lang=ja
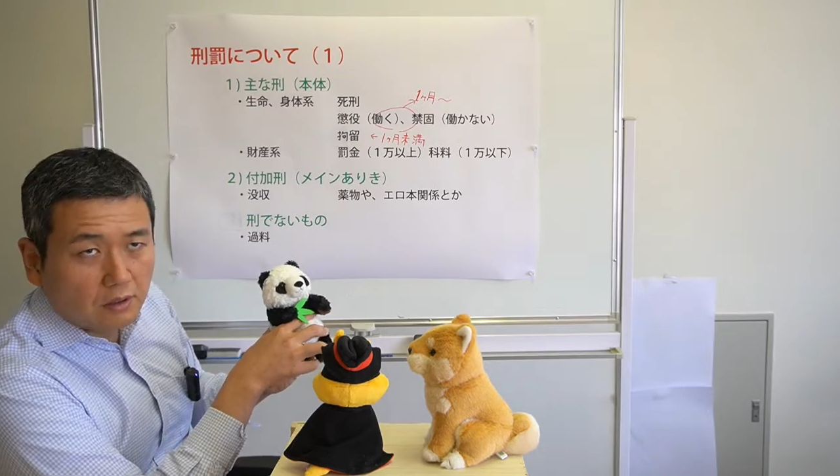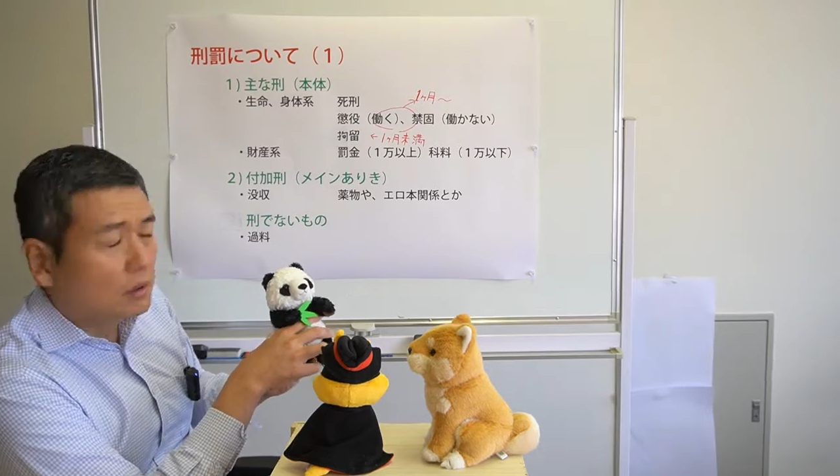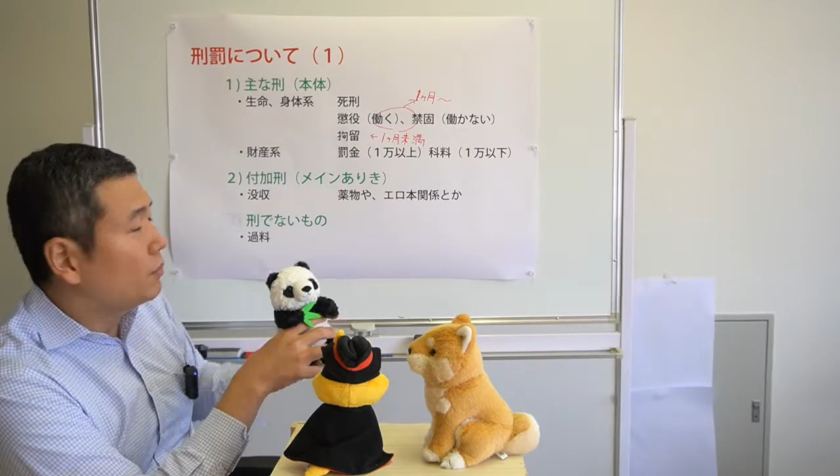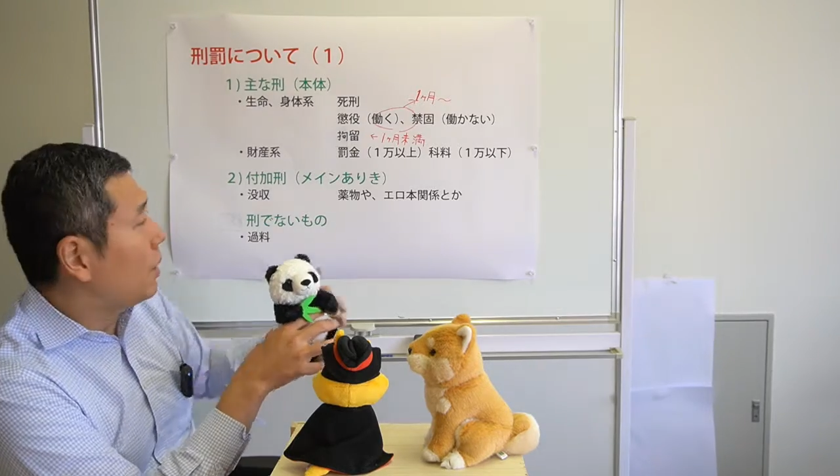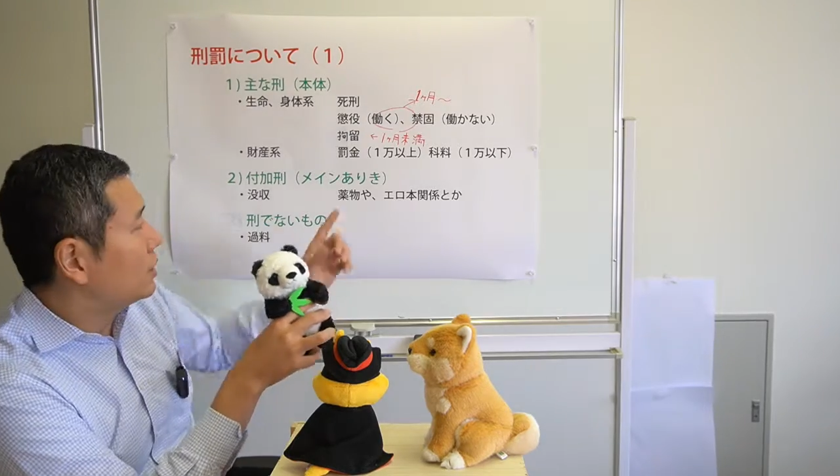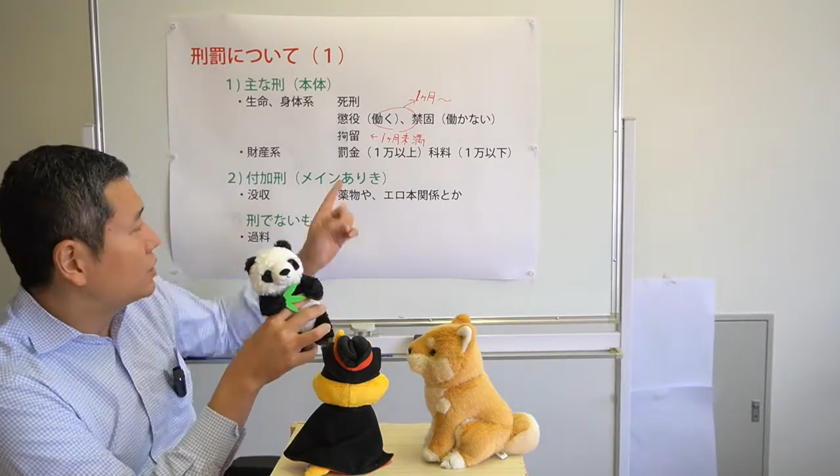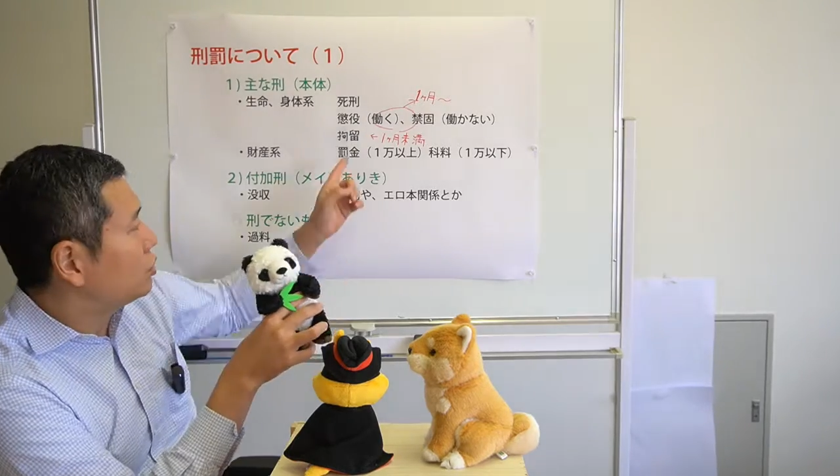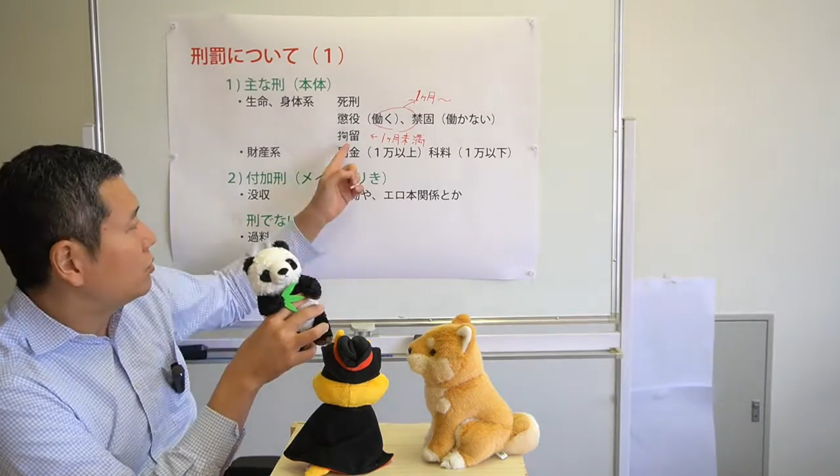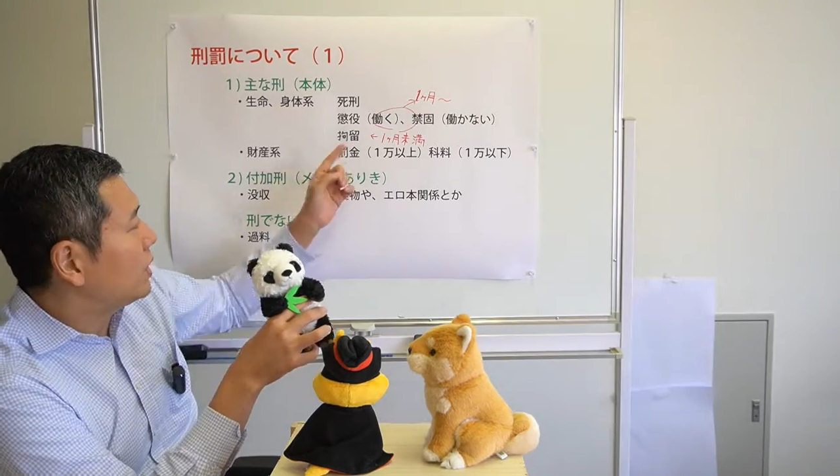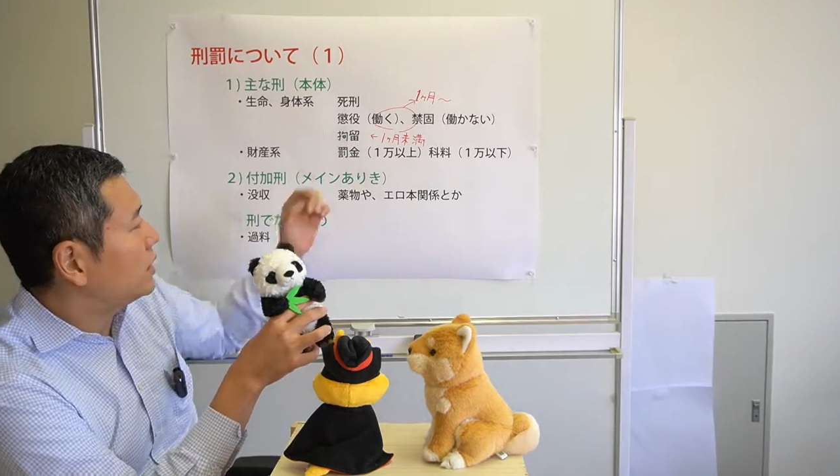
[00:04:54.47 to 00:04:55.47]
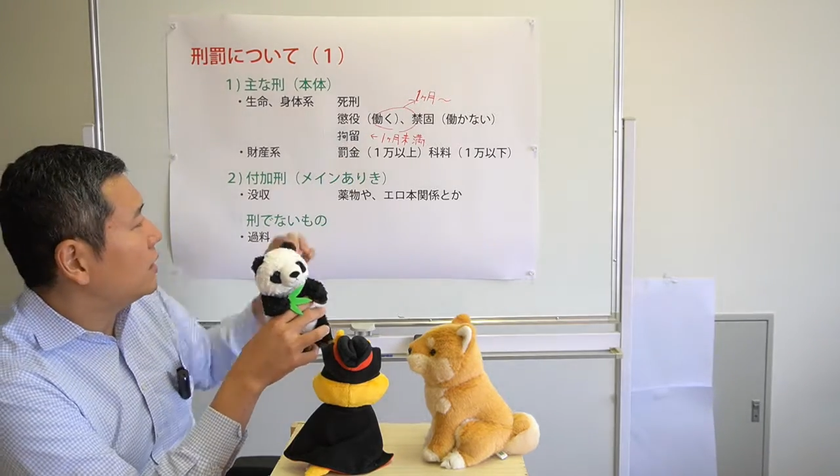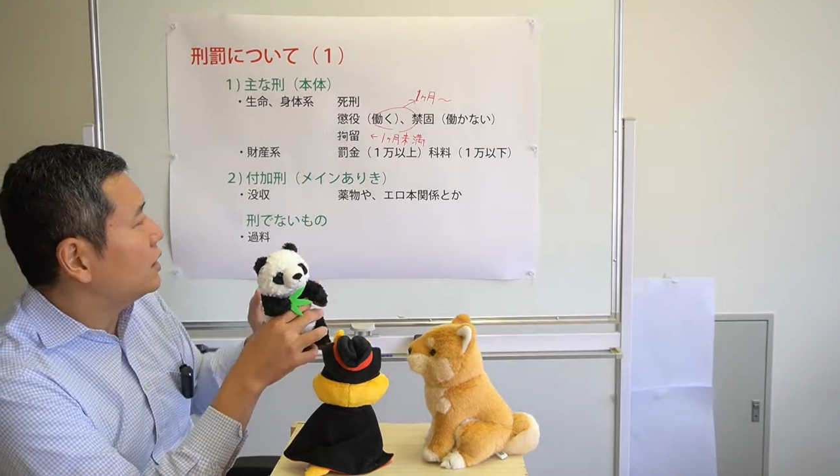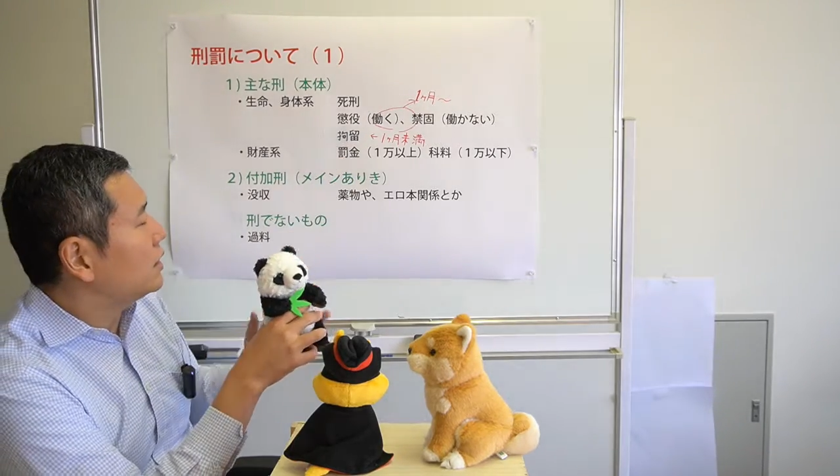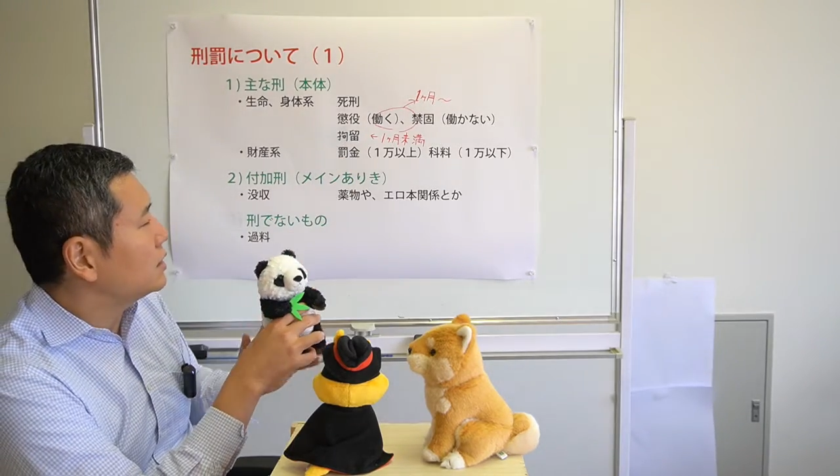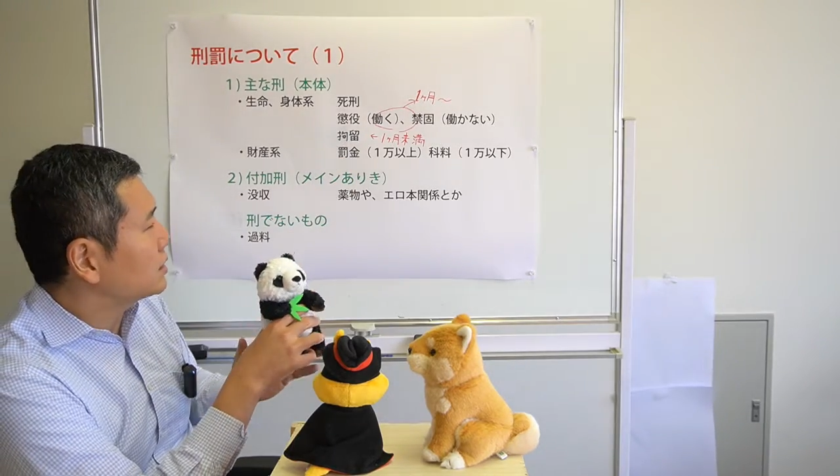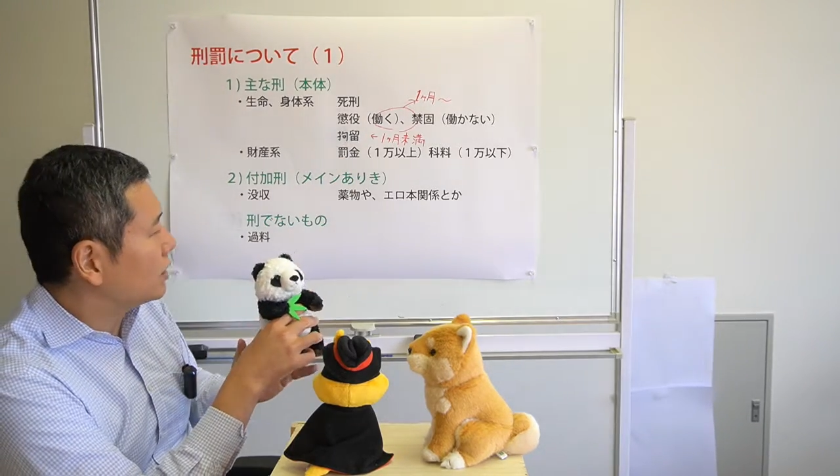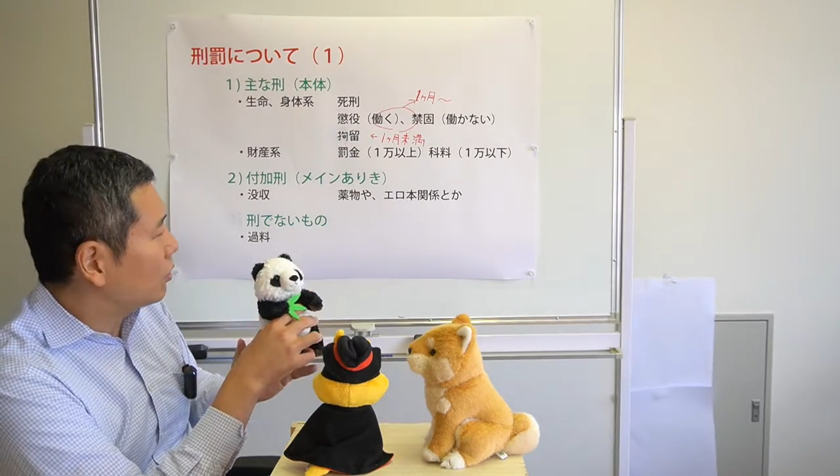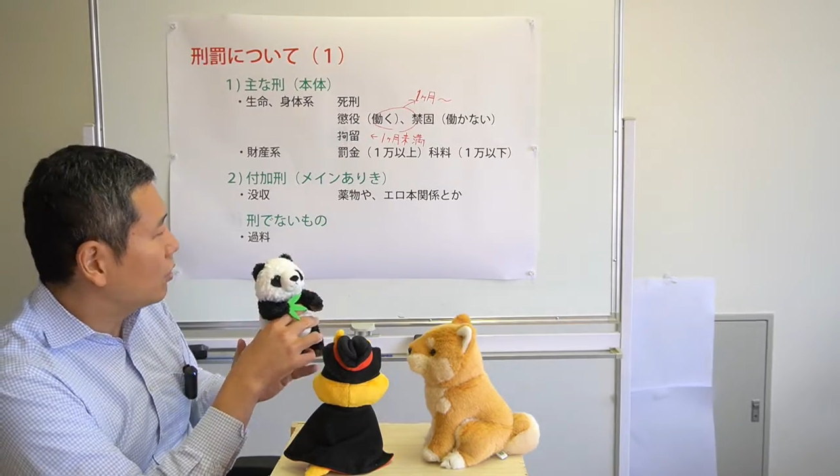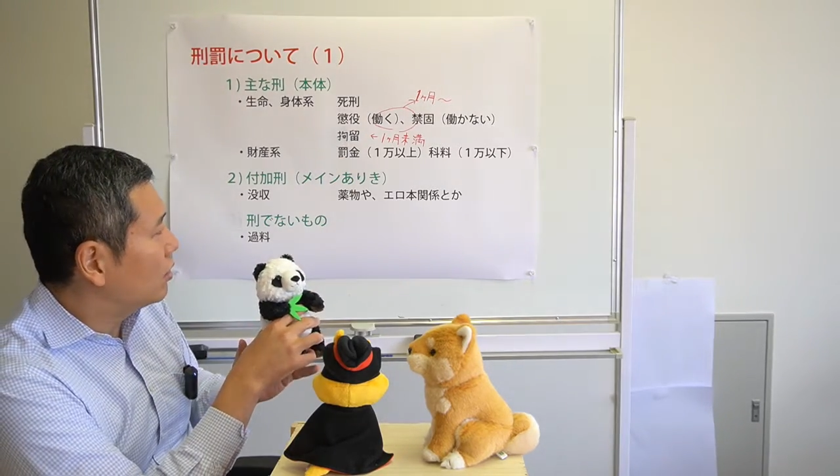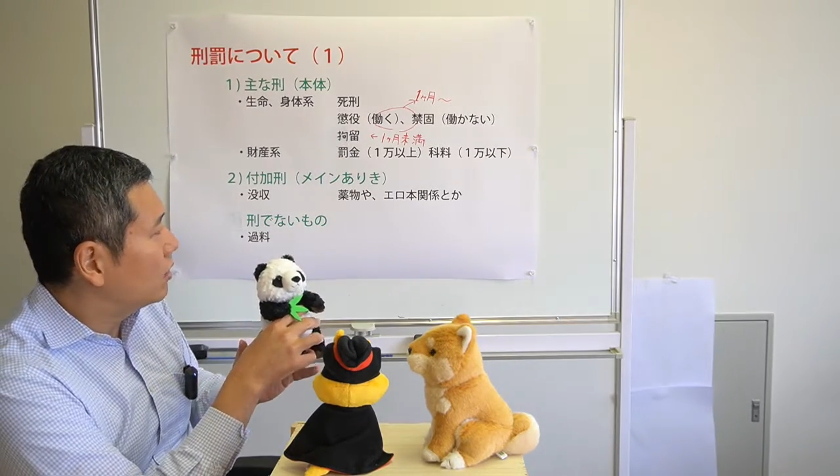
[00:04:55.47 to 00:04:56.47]
まあ非常にマイナーなんですけ
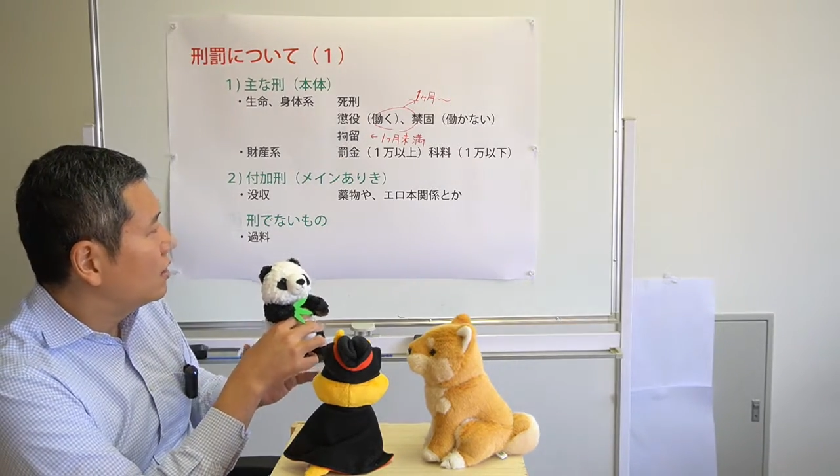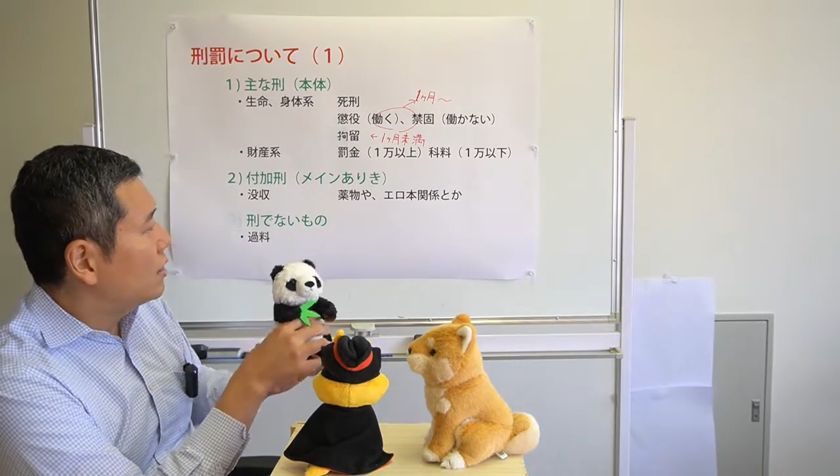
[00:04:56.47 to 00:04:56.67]
ど